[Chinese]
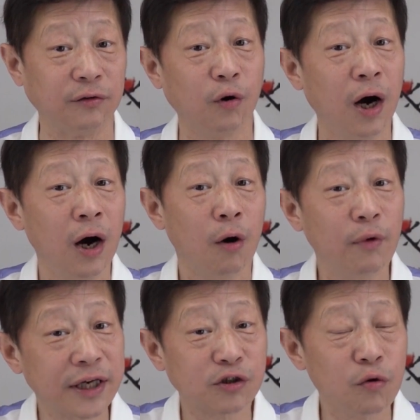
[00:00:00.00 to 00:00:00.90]
多
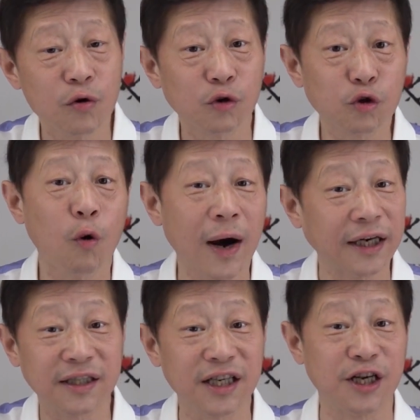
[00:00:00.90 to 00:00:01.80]
为中共说话
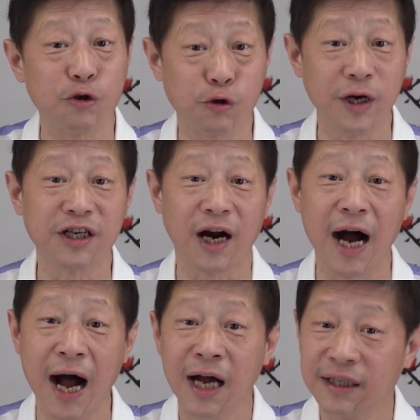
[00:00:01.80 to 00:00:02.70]
的这些学者
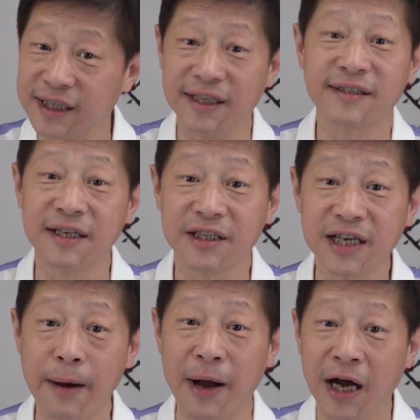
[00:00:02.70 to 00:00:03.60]
啊，这些政治
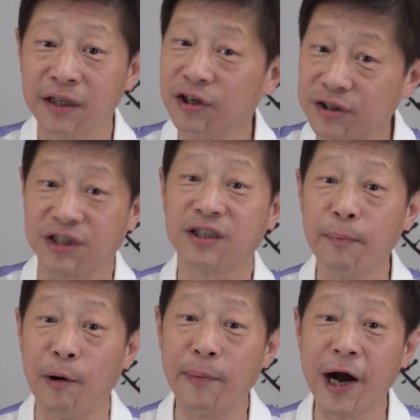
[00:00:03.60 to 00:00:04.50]
家们都指责
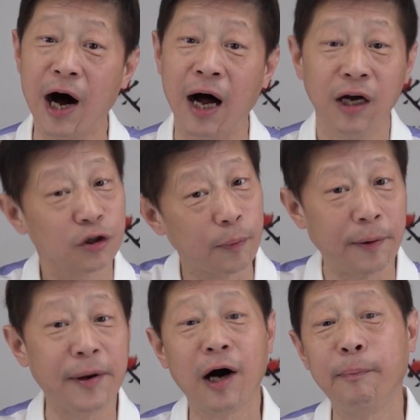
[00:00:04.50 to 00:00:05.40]
蓬佩奥，说
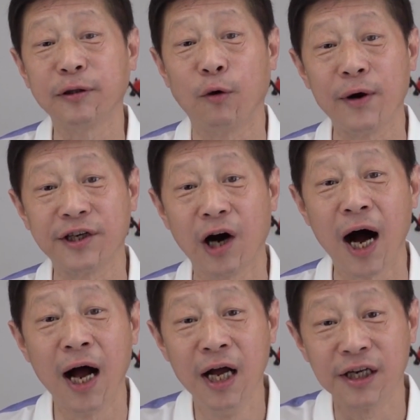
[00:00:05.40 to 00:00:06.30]
蓬佩奥不懂外交。
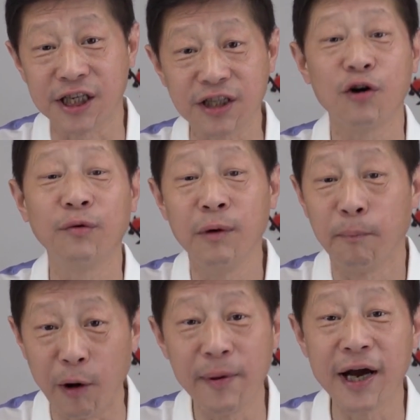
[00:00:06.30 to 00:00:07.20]
啊。其中，
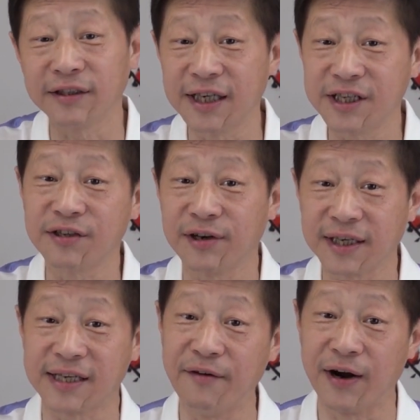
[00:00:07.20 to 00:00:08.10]
蓬佩奥在接受一
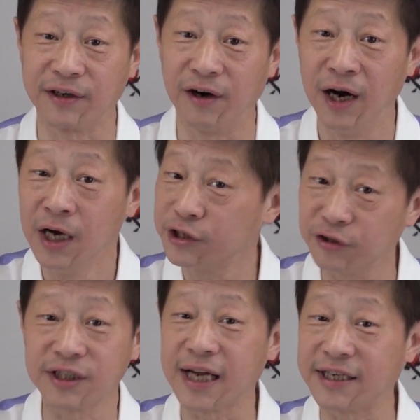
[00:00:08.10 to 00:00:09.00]
个采访时候，
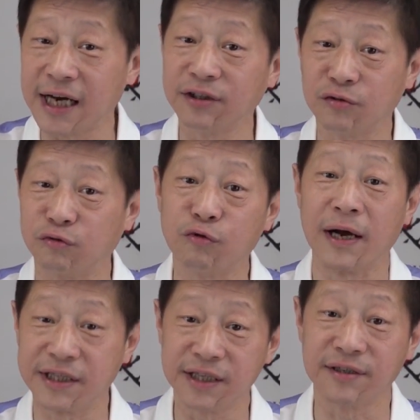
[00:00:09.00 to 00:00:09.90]
就是在加州图书
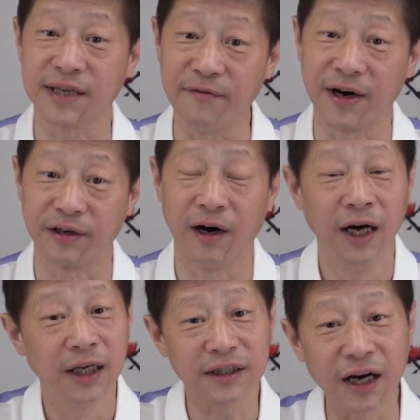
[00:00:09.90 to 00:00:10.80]
馆接受采访时候，
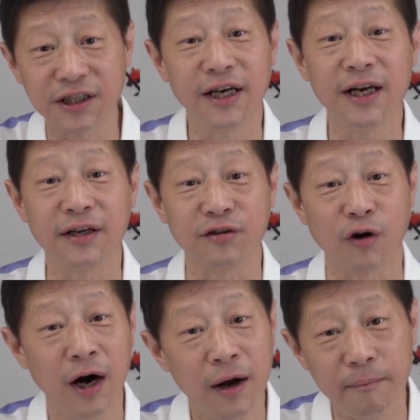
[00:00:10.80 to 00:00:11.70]
当时人家就
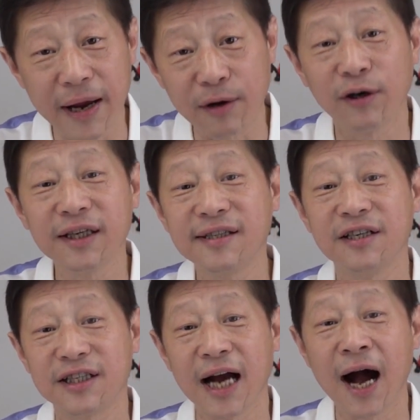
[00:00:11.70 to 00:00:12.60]
说，美国的
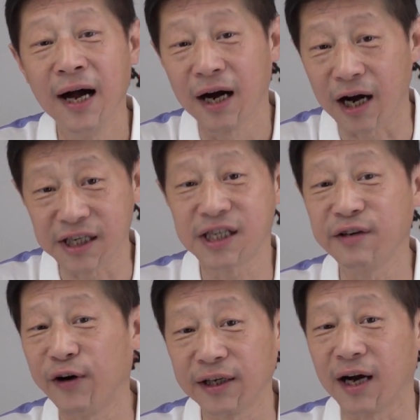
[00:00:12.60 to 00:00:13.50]
政治家和
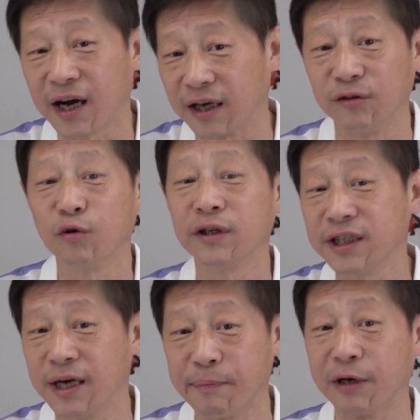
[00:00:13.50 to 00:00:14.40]
西方的很多
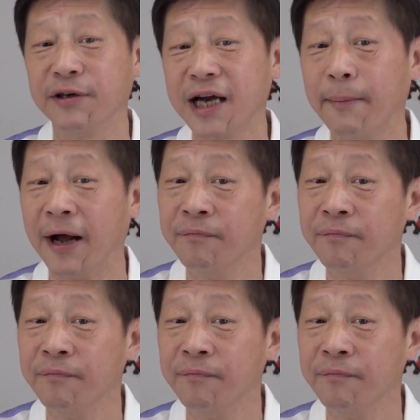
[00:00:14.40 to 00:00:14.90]
这些评论家们